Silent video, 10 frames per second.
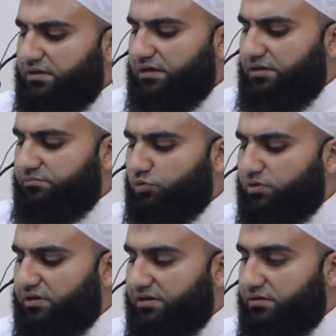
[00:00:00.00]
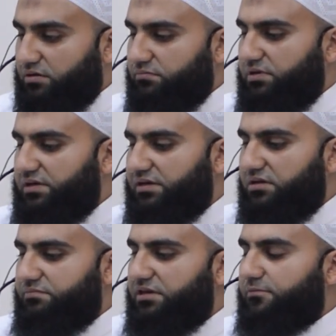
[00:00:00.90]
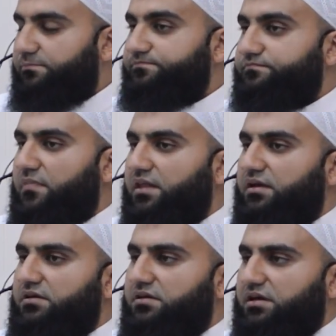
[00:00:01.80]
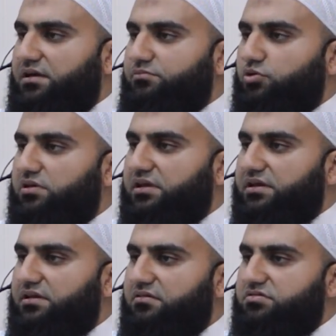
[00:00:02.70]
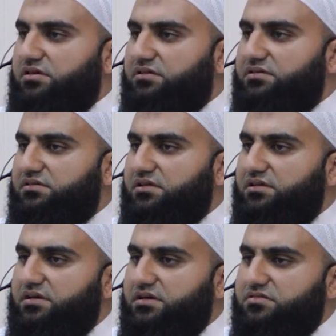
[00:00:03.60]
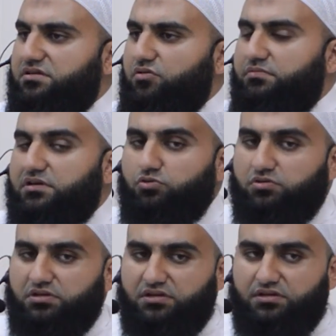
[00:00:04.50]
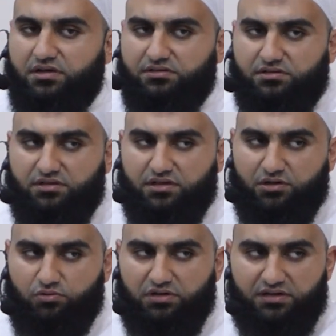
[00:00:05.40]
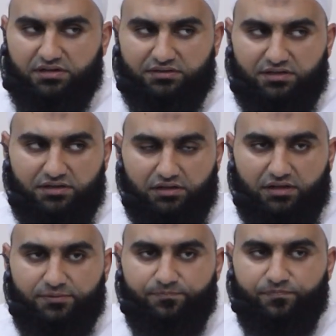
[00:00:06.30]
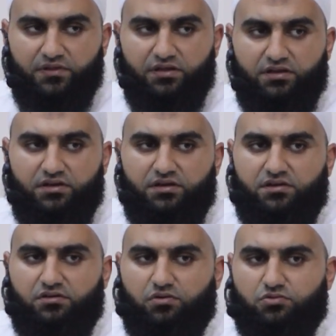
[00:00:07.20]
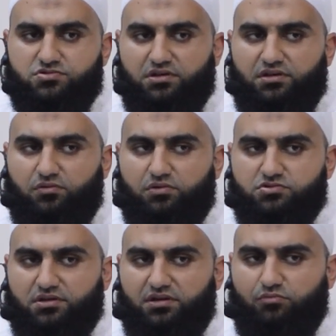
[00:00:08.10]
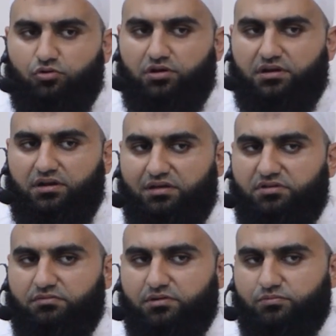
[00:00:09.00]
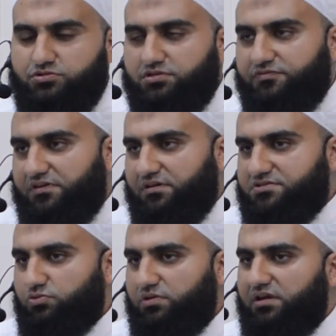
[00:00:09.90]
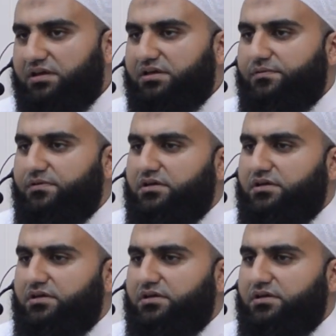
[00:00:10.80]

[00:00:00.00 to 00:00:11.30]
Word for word: الحمد لله رب العالمين الحمد لله الذي هدانا لهذا وما كنا لنهتدي لولا أن هدانا الله ونصلي ونسلم على الحبيب المصطفى رسول الله